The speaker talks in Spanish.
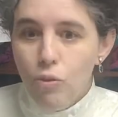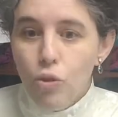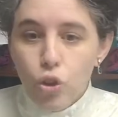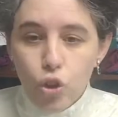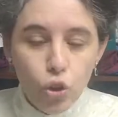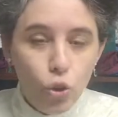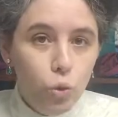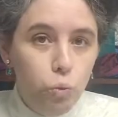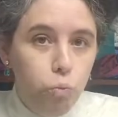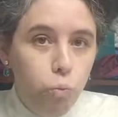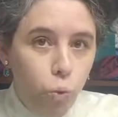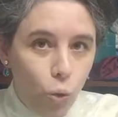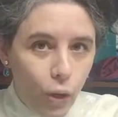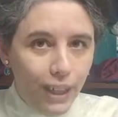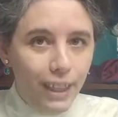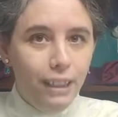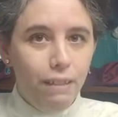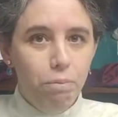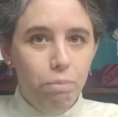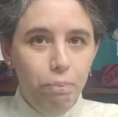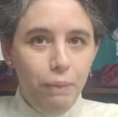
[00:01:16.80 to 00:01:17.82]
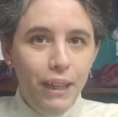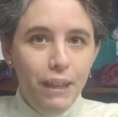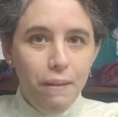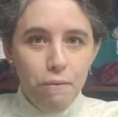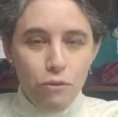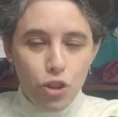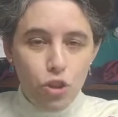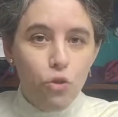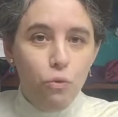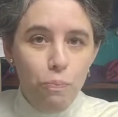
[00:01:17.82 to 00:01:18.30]
sus, buen, bien,
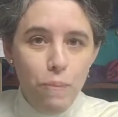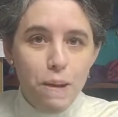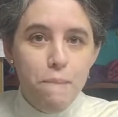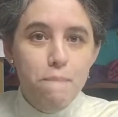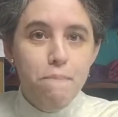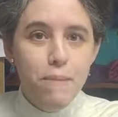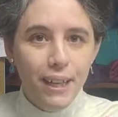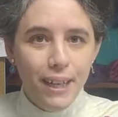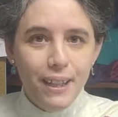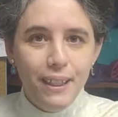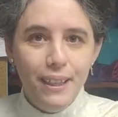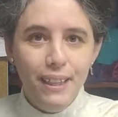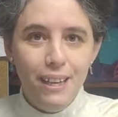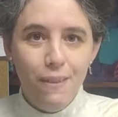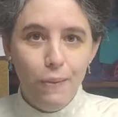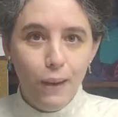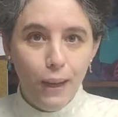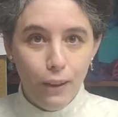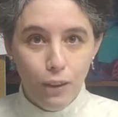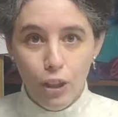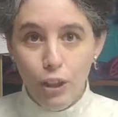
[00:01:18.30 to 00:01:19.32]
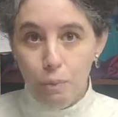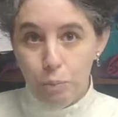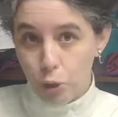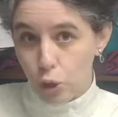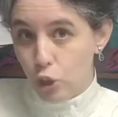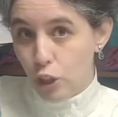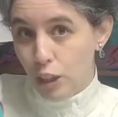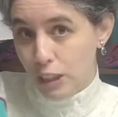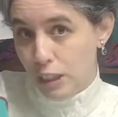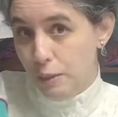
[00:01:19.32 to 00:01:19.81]
sus bien merecidas vacaciones,
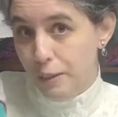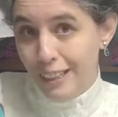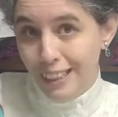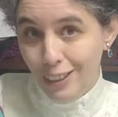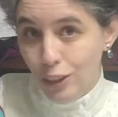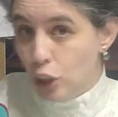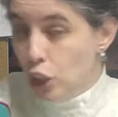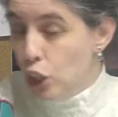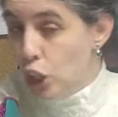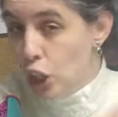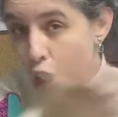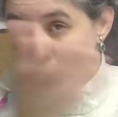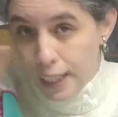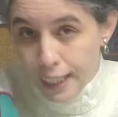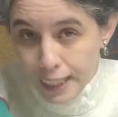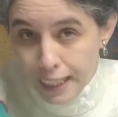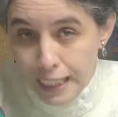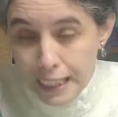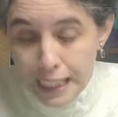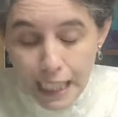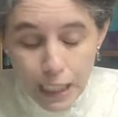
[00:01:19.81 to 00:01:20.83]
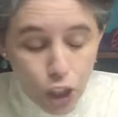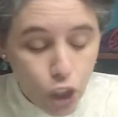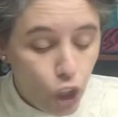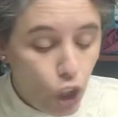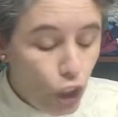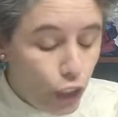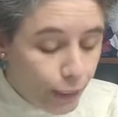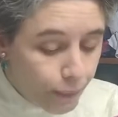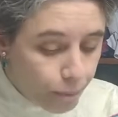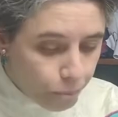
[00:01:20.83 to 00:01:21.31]
puesto que este verano ni las
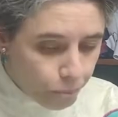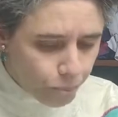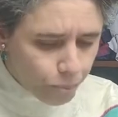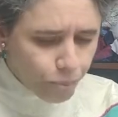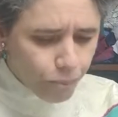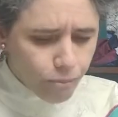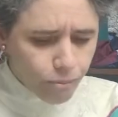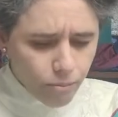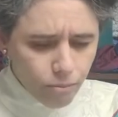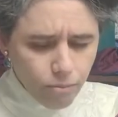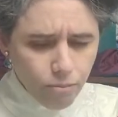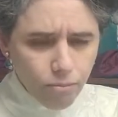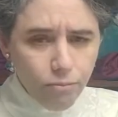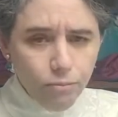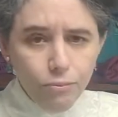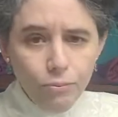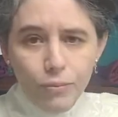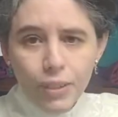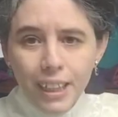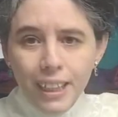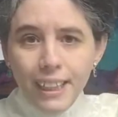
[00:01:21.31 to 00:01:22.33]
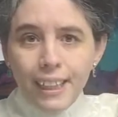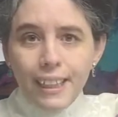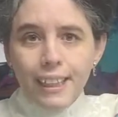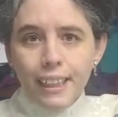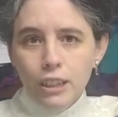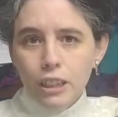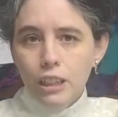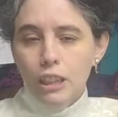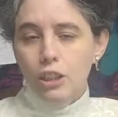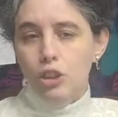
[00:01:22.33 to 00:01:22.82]
olió.
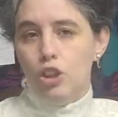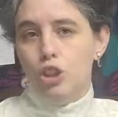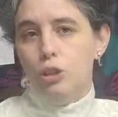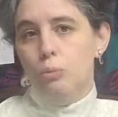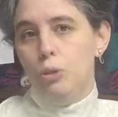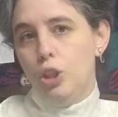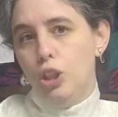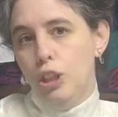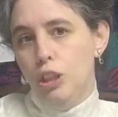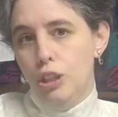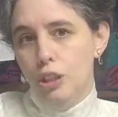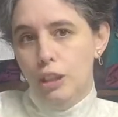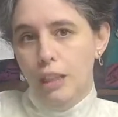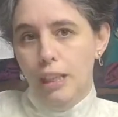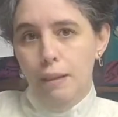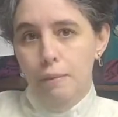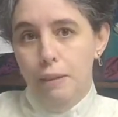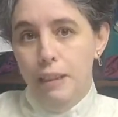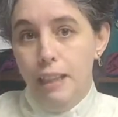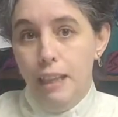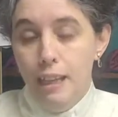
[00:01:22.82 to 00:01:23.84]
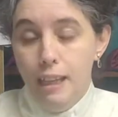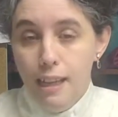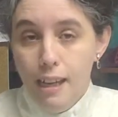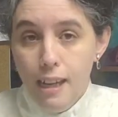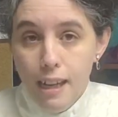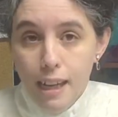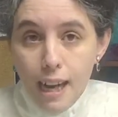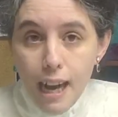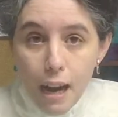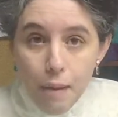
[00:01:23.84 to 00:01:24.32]
Entonces nos hemos ido a ver
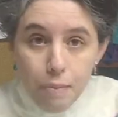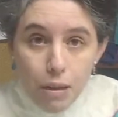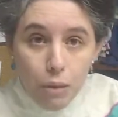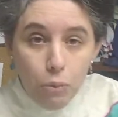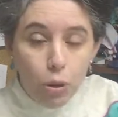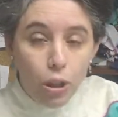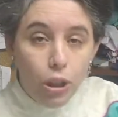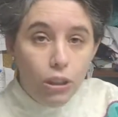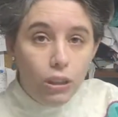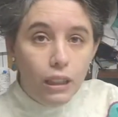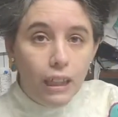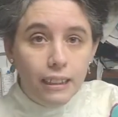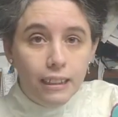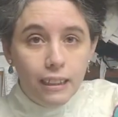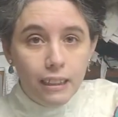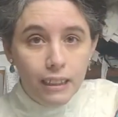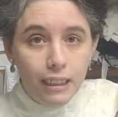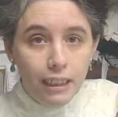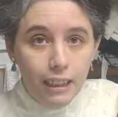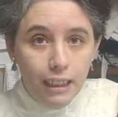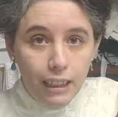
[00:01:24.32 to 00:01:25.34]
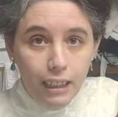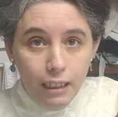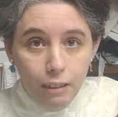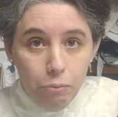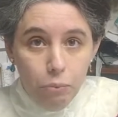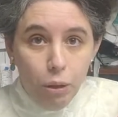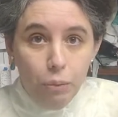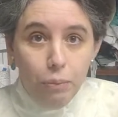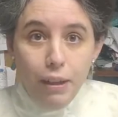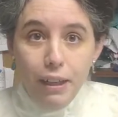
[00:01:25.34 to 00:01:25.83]
a, mi abuelo antes de que
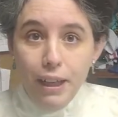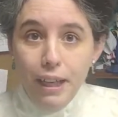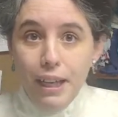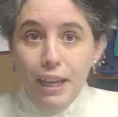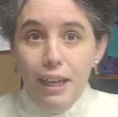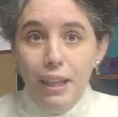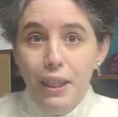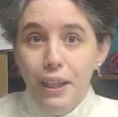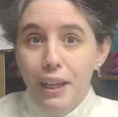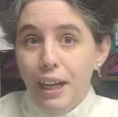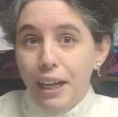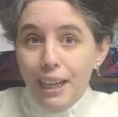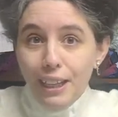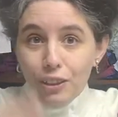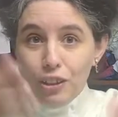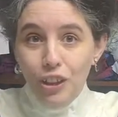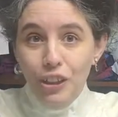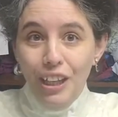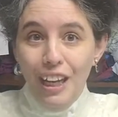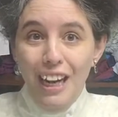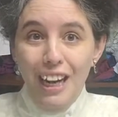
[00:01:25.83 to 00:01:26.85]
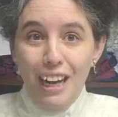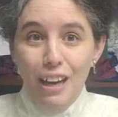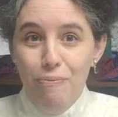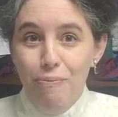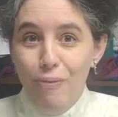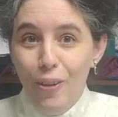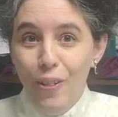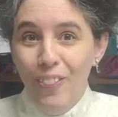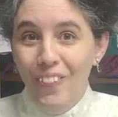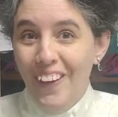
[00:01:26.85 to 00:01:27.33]
vuelvan a cerrar todas las
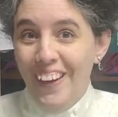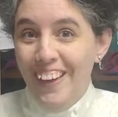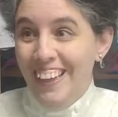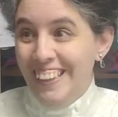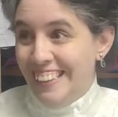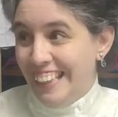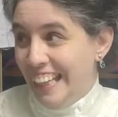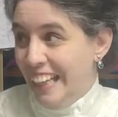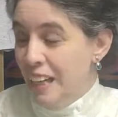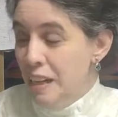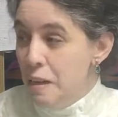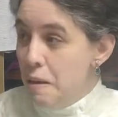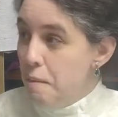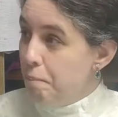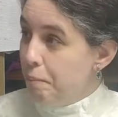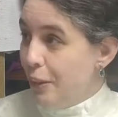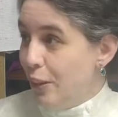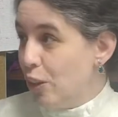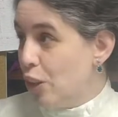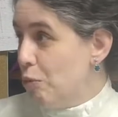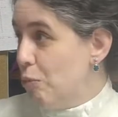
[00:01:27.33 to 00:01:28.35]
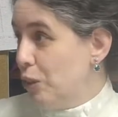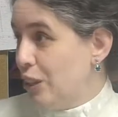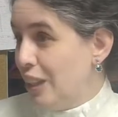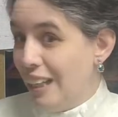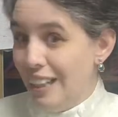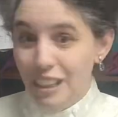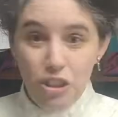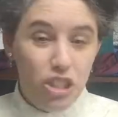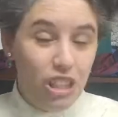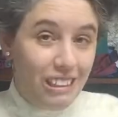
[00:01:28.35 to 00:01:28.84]
fronteras, que viendo cómo
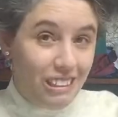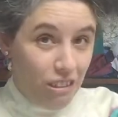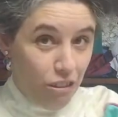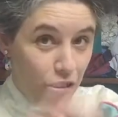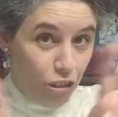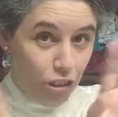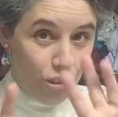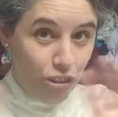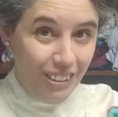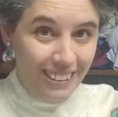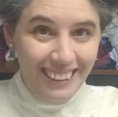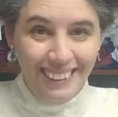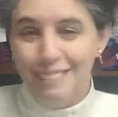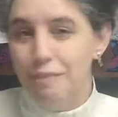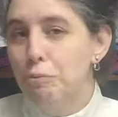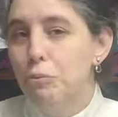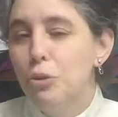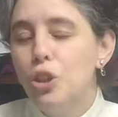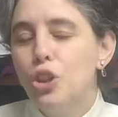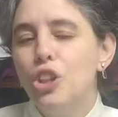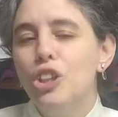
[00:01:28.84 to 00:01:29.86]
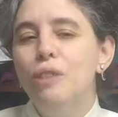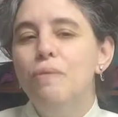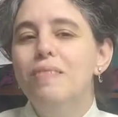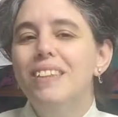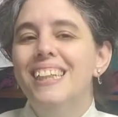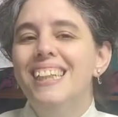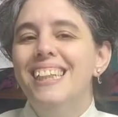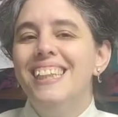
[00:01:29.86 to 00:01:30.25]
están las cosas, no creo que tarden mucho.